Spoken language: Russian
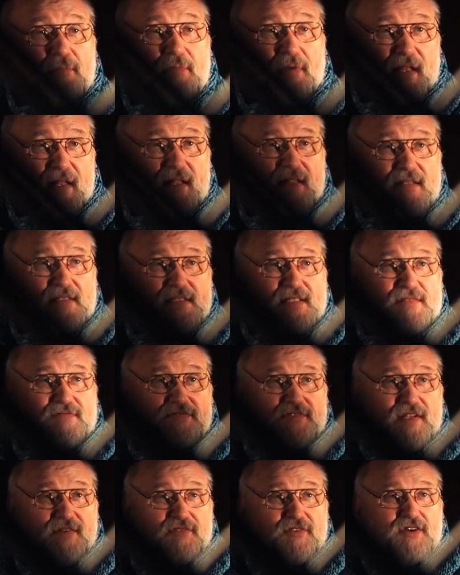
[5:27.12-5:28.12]
приняли за
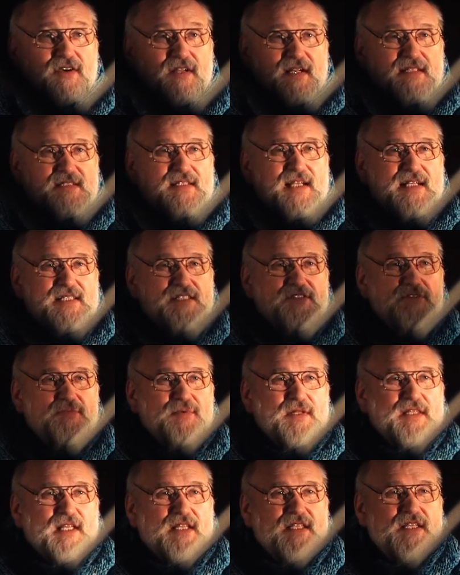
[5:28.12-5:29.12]
своего и рассказывали
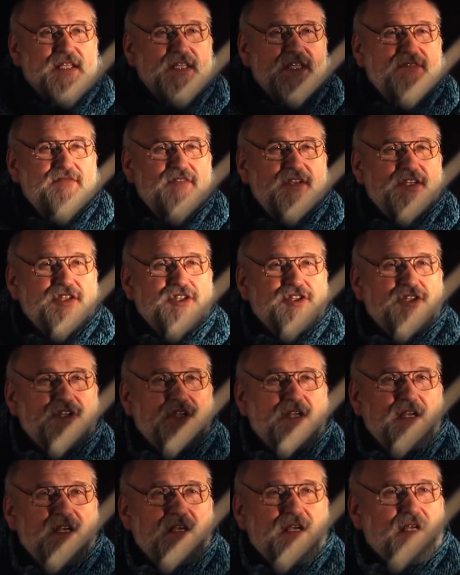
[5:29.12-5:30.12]
мне такие вещи,
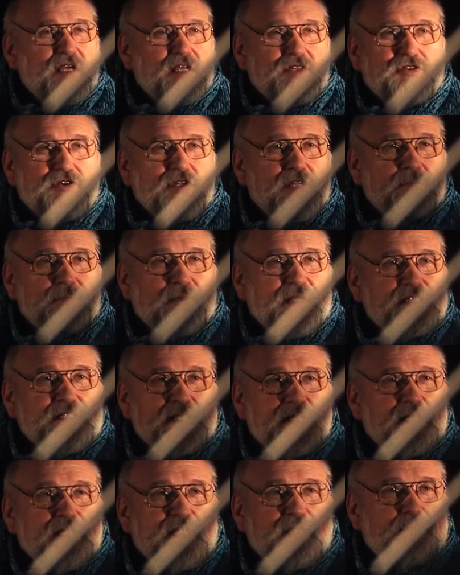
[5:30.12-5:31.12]
которые
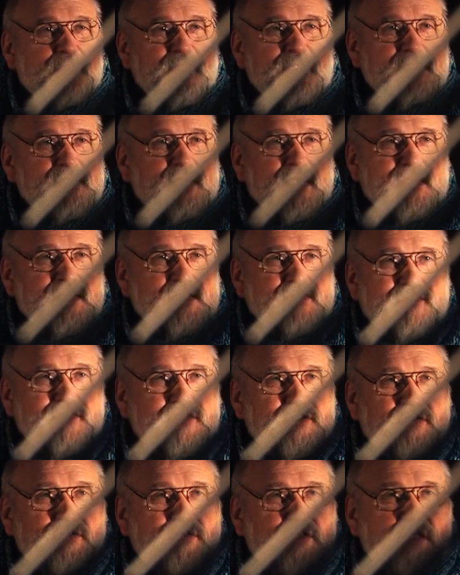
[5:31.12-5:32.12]
просили не пересказывать
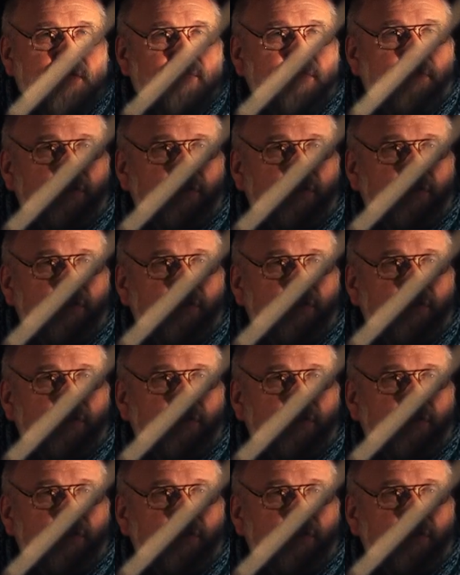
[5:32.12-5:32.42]
другим.